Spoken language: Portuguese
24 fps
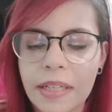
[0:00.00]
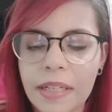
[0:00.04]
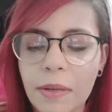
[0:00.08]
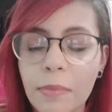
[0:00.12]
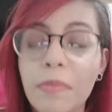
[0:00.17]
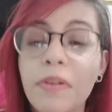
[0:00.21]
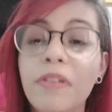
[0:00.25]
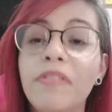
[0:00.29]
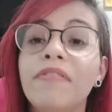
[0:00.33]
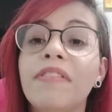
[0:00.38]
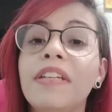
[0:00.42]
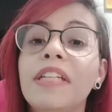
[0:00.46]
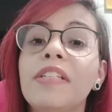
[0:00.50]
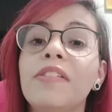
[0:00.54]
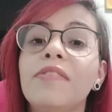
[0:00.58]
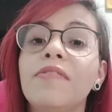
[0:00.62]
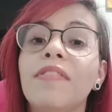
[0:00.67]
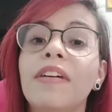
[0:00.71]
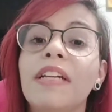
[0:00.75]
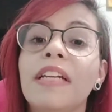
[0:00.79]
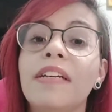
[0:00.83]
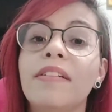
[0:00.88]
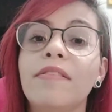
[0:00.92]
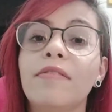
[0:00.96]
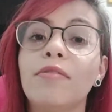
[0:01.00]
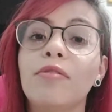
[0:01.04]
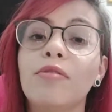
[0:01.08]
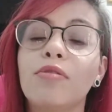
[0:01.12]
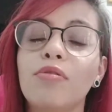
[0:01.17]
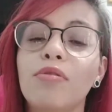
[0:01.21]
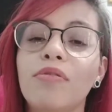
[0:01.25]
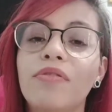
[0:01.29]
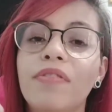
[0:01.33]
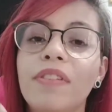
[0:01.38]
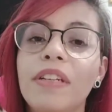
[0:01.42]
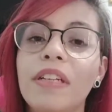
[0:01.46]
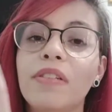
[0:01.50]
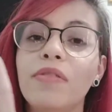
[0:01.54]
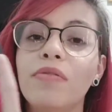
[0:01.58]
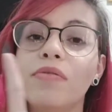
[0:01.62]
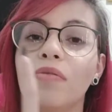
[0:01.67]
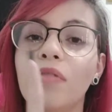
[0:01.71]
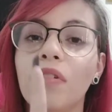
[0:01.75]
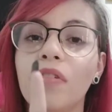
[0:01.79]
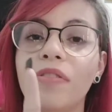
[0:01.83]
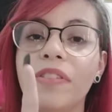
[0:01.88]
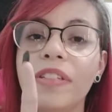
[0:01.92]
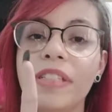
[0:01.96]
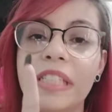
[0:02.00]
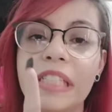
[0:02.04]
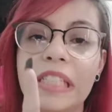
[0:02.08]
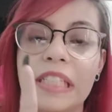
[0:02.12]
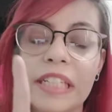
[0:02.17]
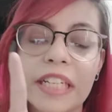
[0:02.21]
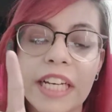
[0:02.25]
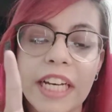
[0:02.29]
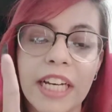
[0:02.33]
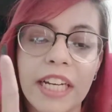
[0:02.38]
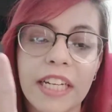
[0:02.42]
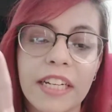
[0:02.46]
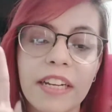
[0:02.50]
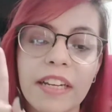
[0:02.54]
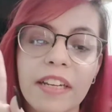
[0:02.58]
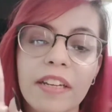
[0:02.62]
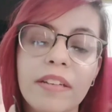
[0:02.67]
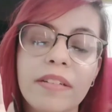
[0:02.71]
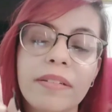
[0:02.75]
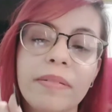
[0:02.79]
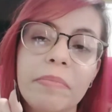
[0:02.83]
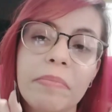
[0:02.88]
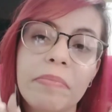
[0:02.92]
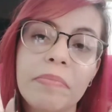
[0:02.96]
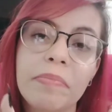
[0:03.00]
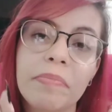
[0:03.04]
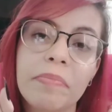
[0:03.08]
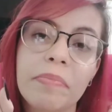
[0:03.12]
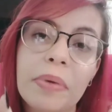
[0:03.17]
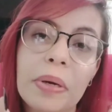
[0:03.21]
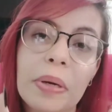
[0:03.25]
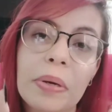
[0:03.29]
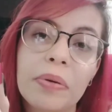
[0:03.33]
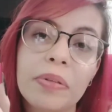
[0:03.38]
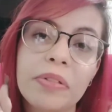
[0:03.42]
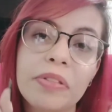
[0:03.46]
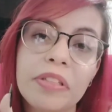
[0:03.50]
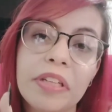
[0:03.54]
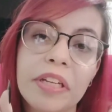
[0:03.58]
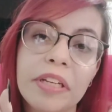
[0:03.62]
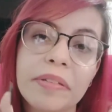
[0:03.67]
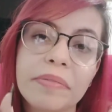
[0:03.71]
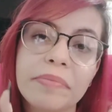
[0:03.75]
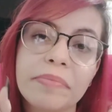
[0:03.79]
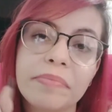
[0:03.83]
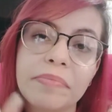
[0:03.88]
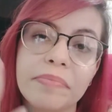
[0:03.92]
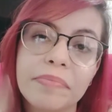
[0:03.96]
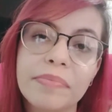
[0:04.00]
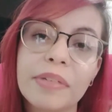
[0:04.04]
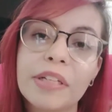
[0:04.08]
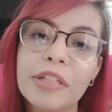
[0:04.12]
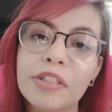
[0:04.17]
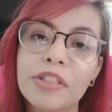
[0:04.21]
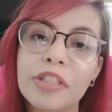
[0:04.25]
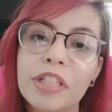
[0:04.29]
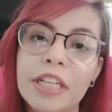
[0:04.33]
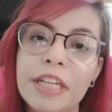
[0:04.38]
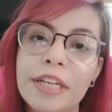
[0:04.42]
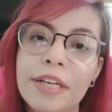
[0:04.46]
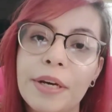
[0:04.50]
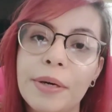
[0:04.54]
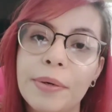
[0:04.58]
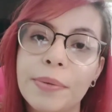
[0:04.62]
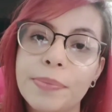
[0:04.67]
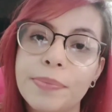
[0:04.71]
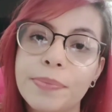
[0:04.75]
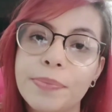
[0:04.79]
Uma vez falaram que eu sou filha do Wolverine, cara, e gostei. Achei legal.